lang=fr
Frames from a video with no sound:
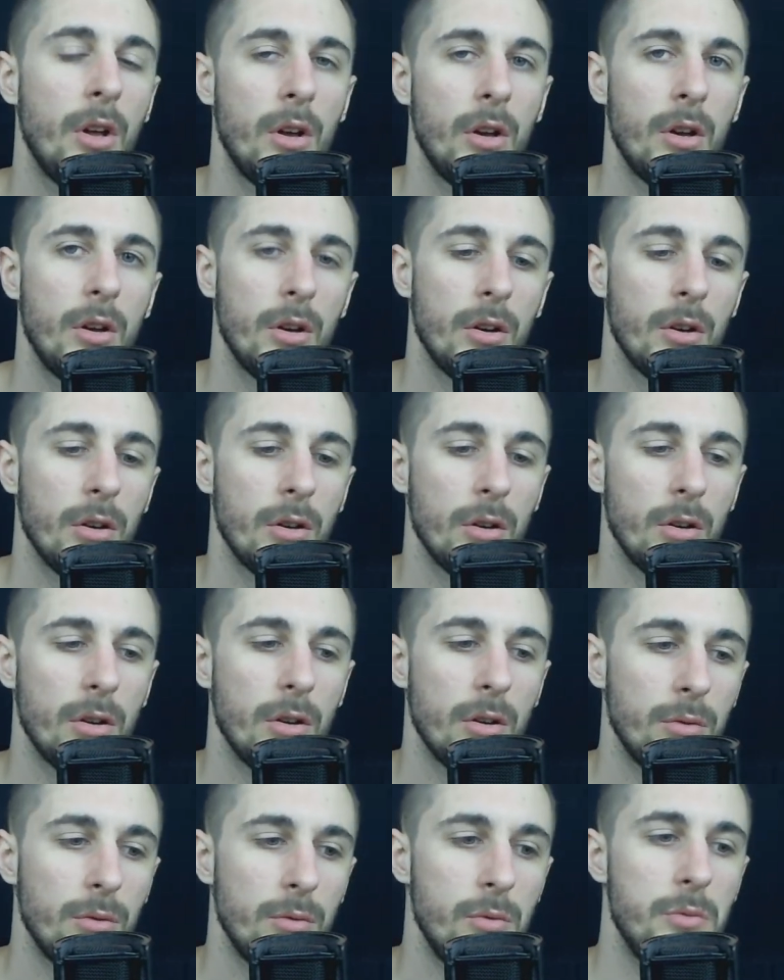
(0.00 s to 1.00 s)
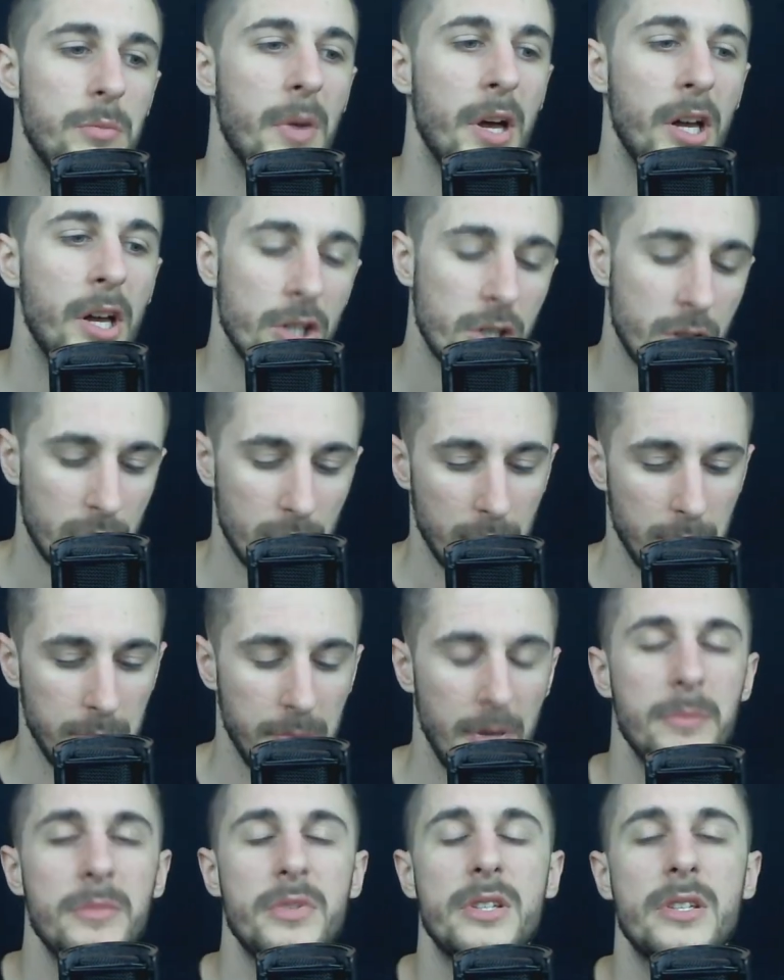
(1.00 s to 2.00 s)
Euh, une mèche,
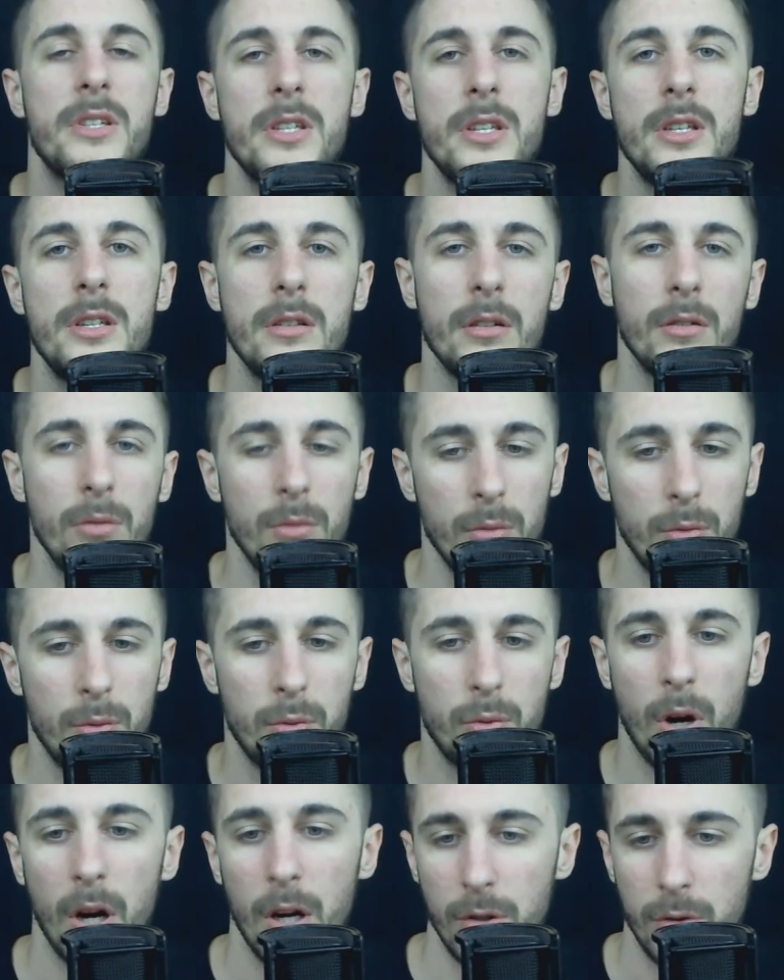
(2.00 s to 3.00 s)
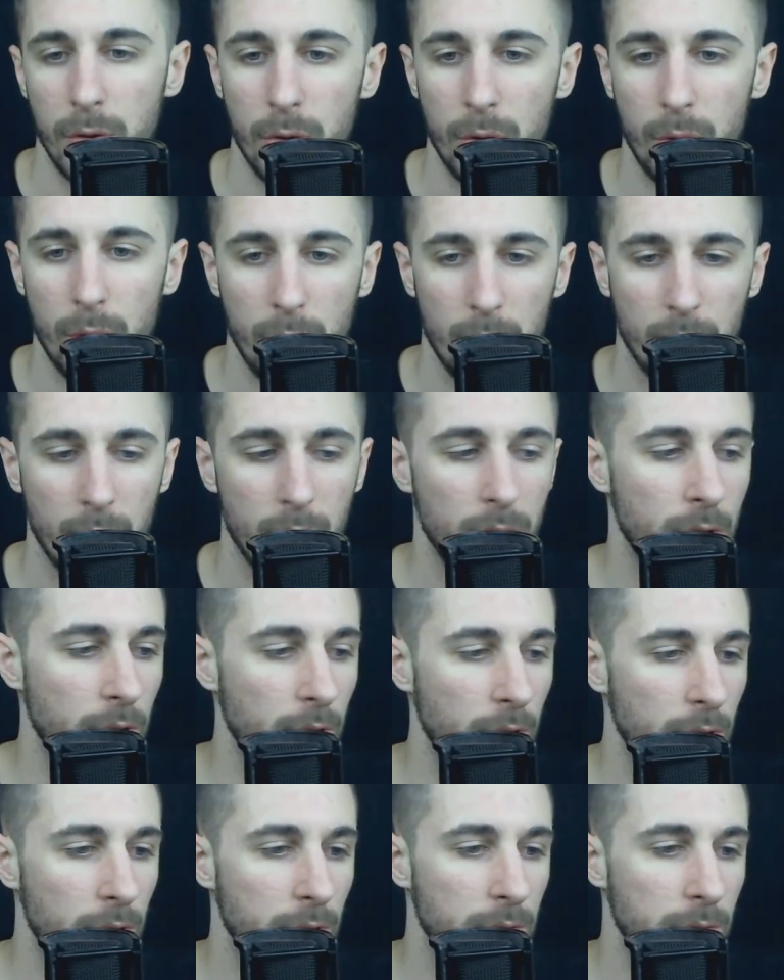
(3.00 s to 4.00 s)
même si une fois que
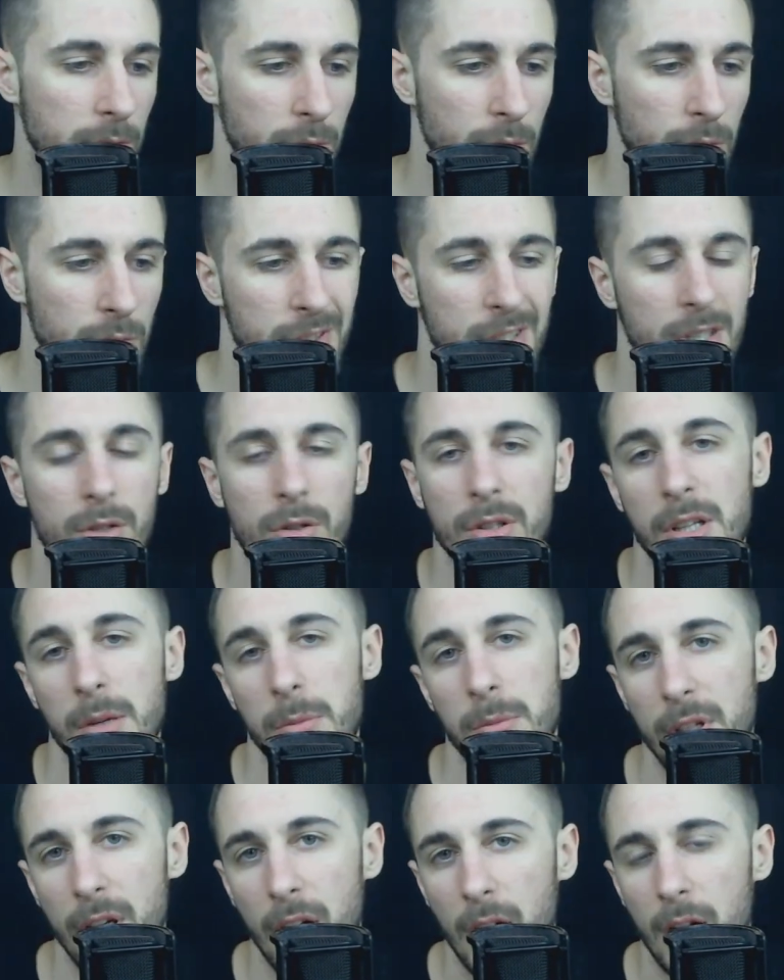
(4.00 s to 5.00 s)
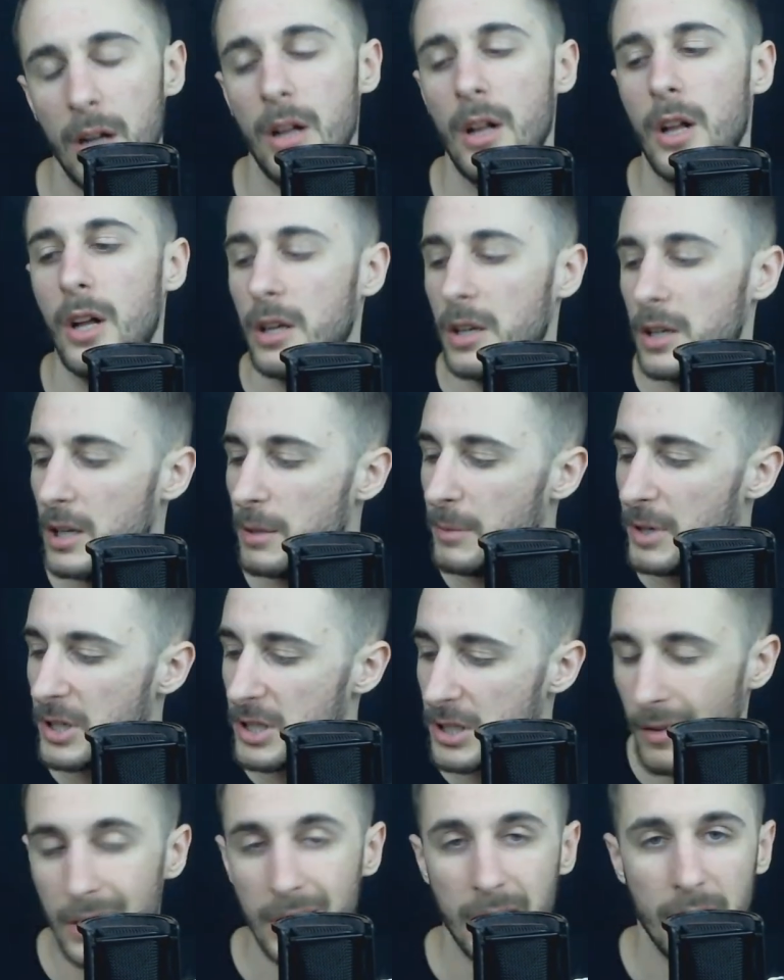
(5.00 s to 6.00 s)
euh, on s'y connaît bien, les mèches
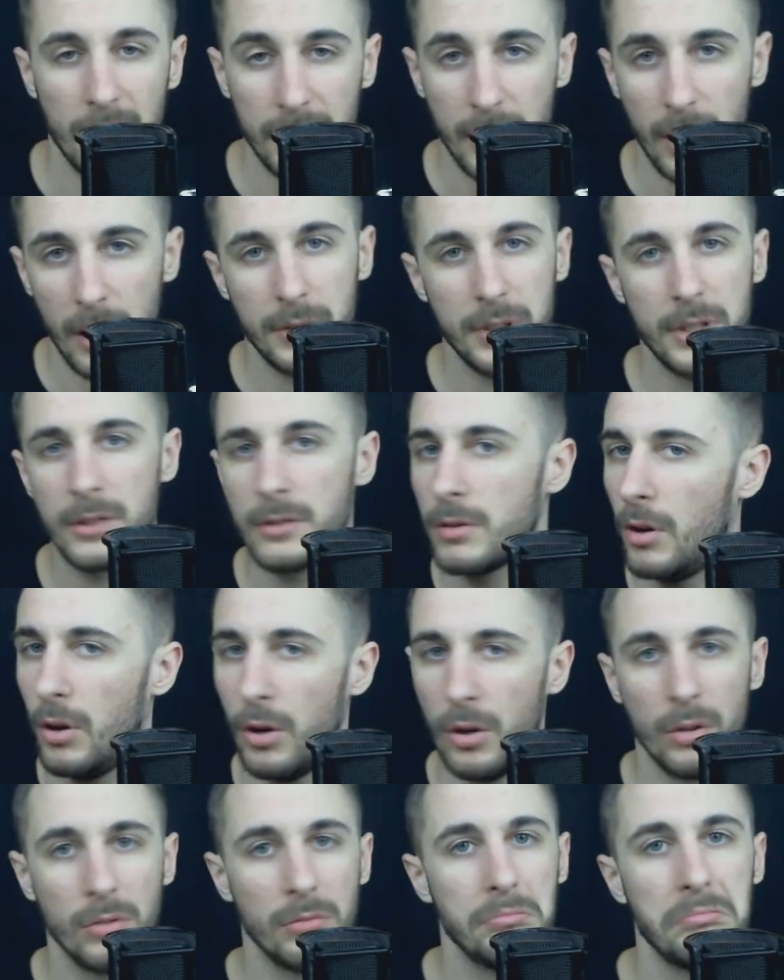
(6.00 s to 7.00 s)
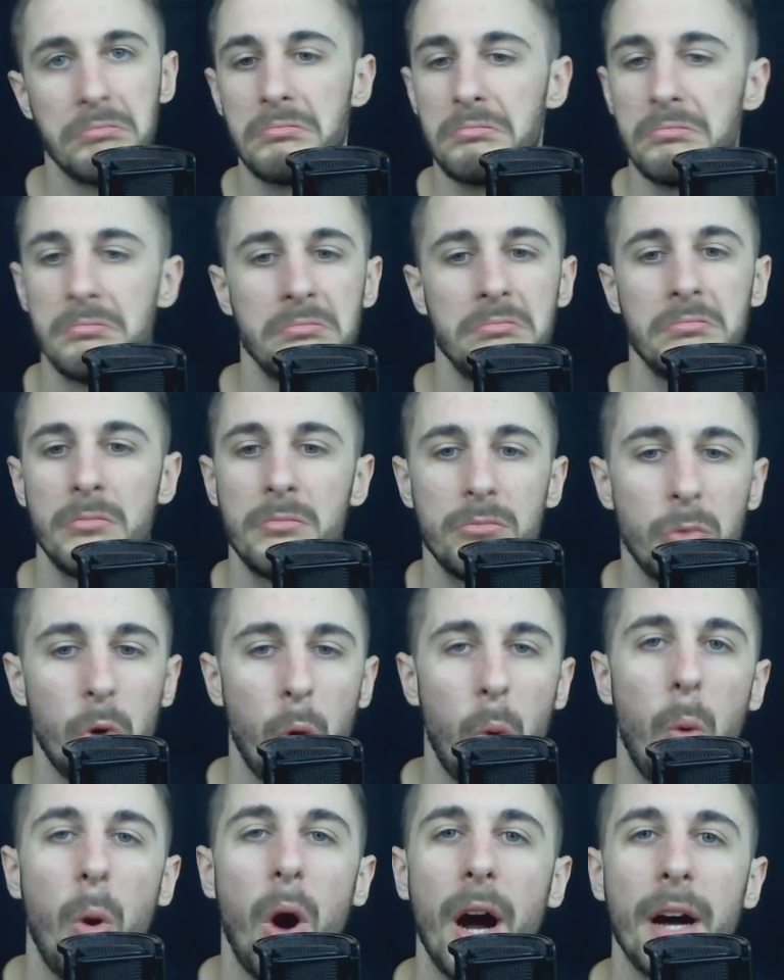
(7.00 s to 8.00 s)
ça va très très vite, en
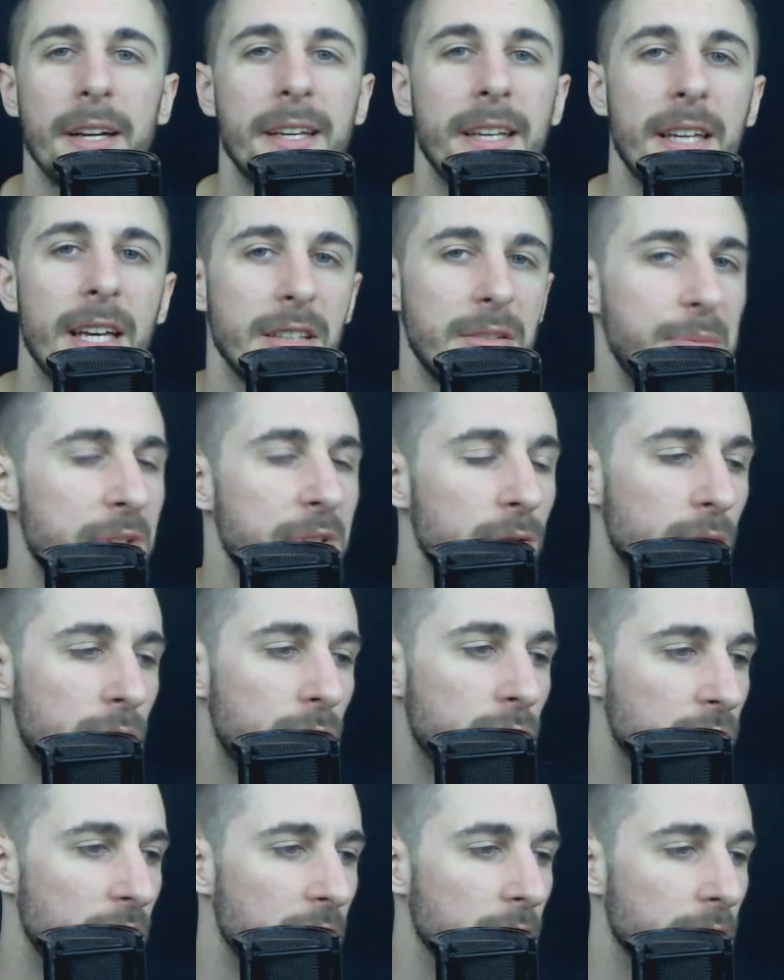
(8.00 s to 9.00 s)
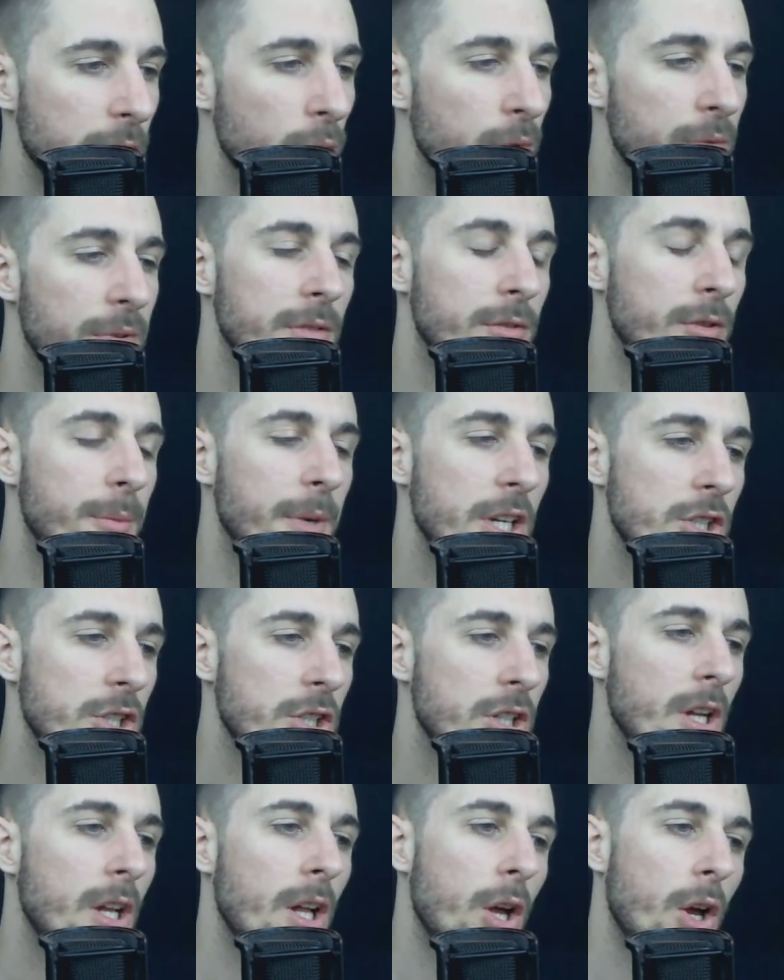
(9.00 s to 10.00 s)
3-4 minutes vous avez refait vos
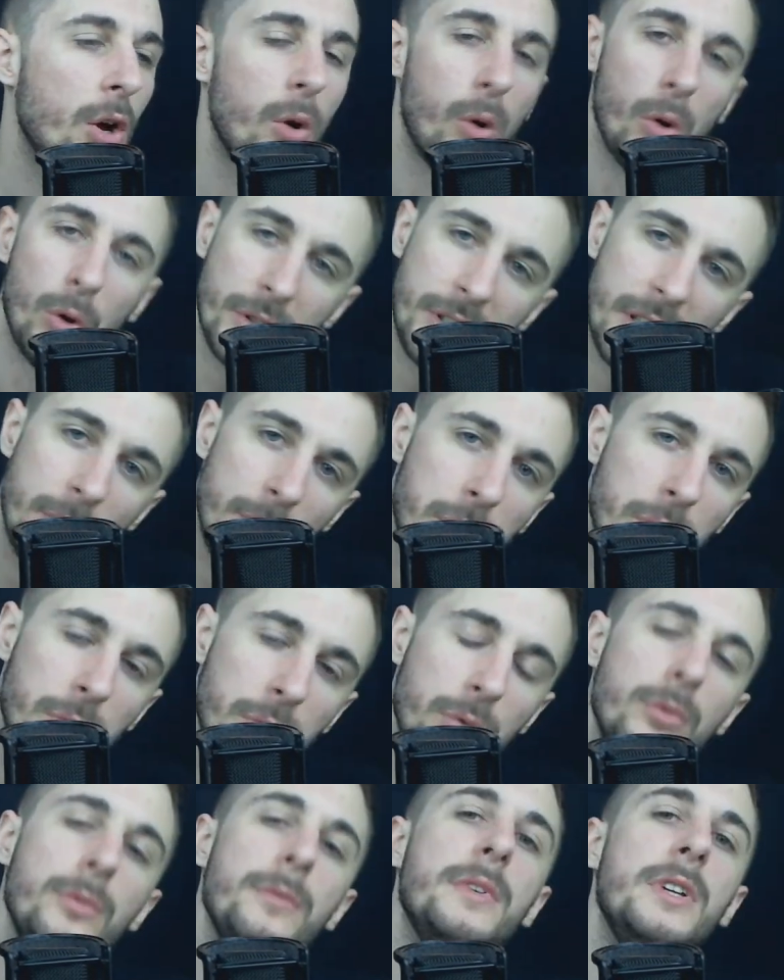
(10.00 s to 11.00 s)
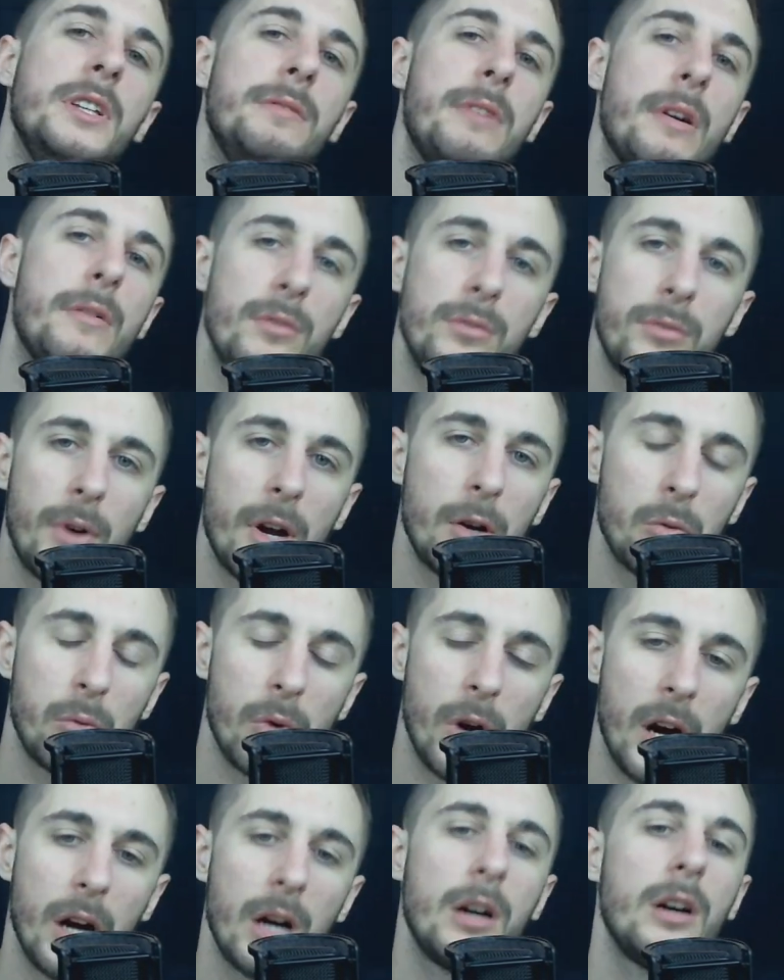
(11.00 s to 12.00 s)
mèches, au début il va vous
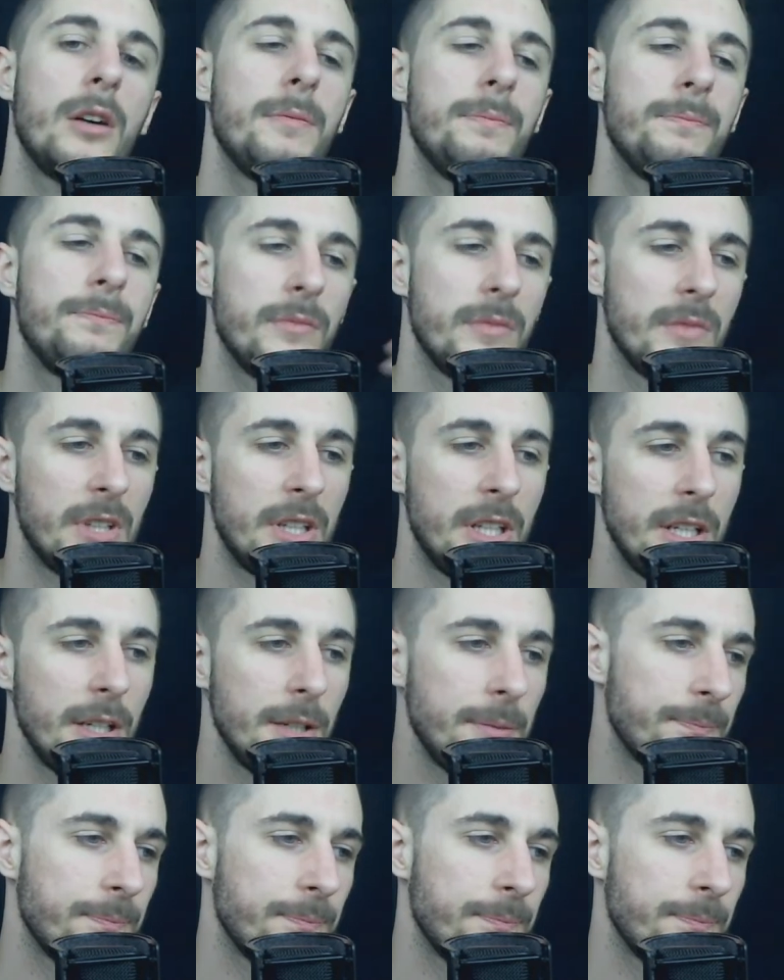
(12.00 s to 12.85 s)
falloir des